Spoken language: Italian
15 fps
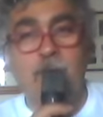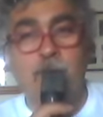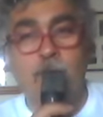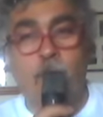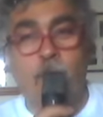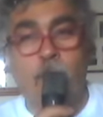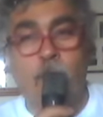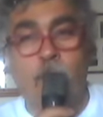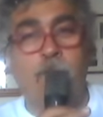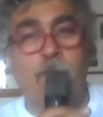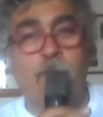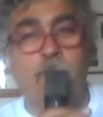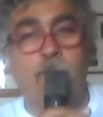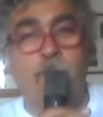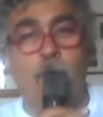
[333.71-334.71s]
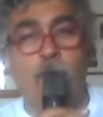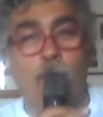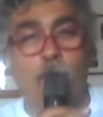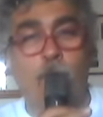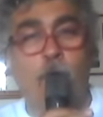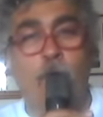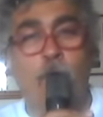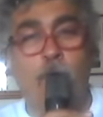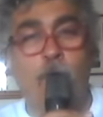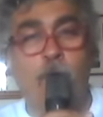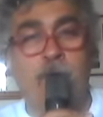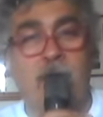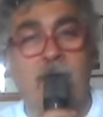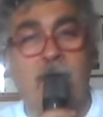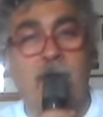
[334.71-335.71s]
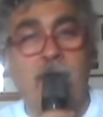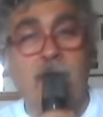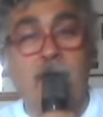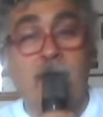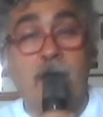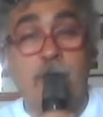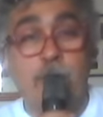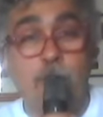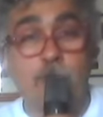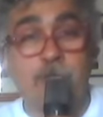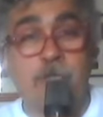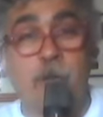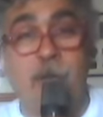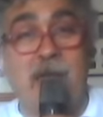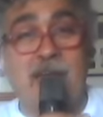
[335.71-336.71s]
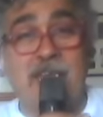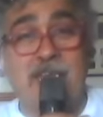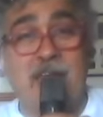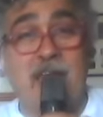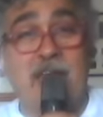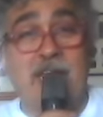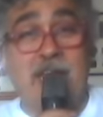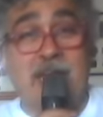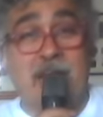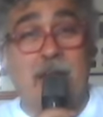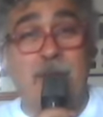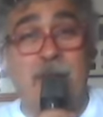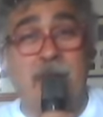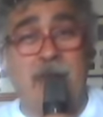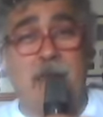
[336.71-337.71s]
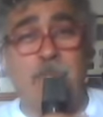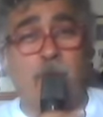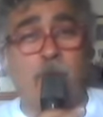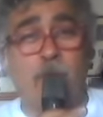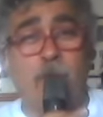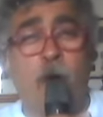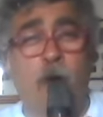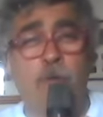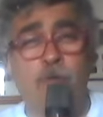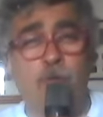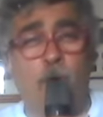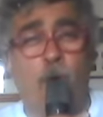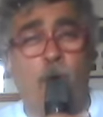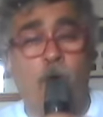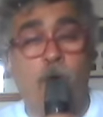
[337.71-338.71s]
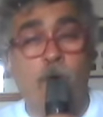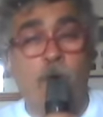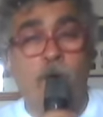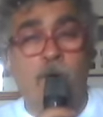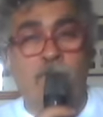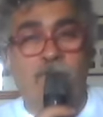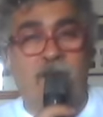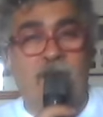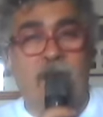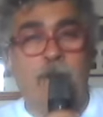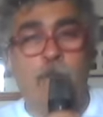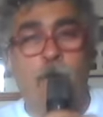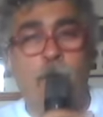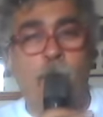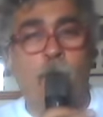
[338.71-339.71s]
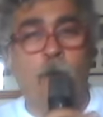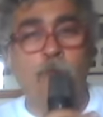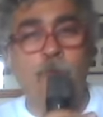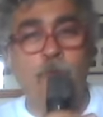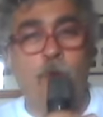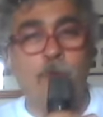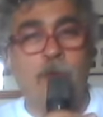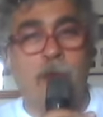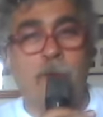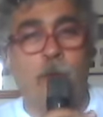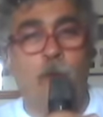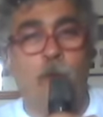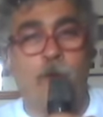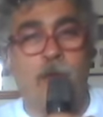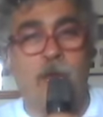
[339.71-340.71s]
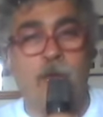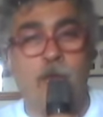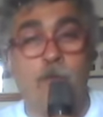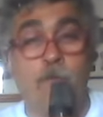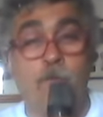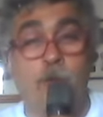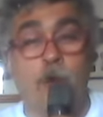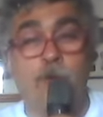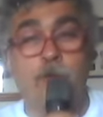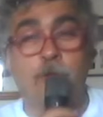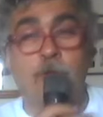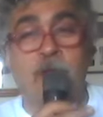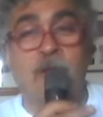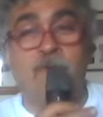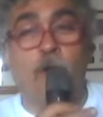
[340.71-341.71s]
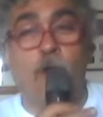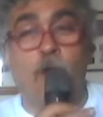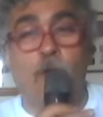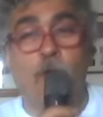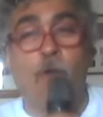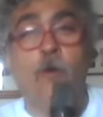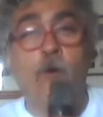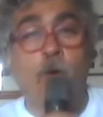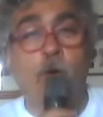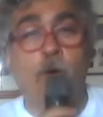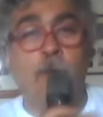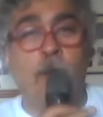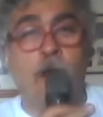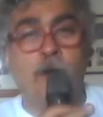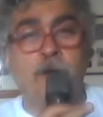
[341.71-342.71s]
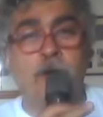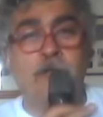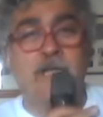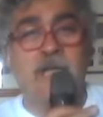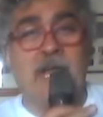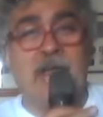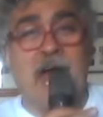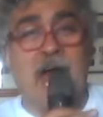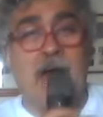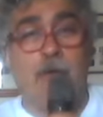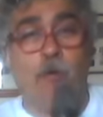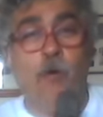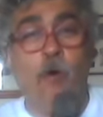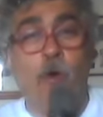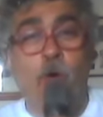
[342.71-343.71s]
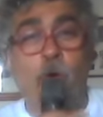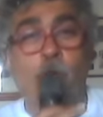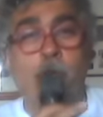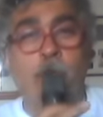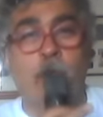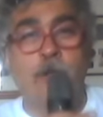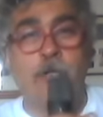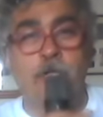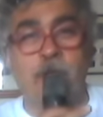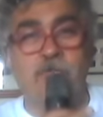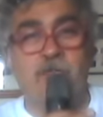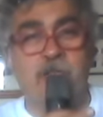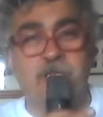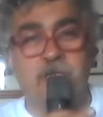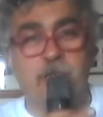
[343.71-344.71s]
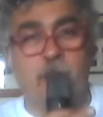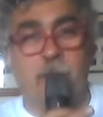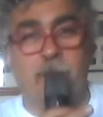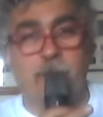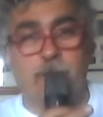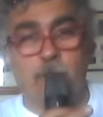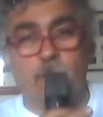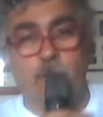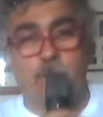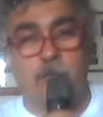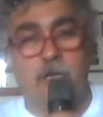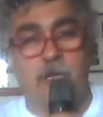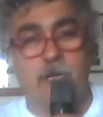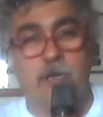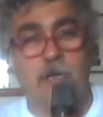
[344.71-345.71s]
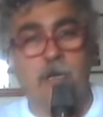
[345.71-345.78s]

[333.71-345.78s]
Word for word: Noi siamo coloro che giustamente cambieremo il mondo faremo un mondo d'amore, un mondo di lavoro, un mondo di denaro, un mondo di felicità per tutti.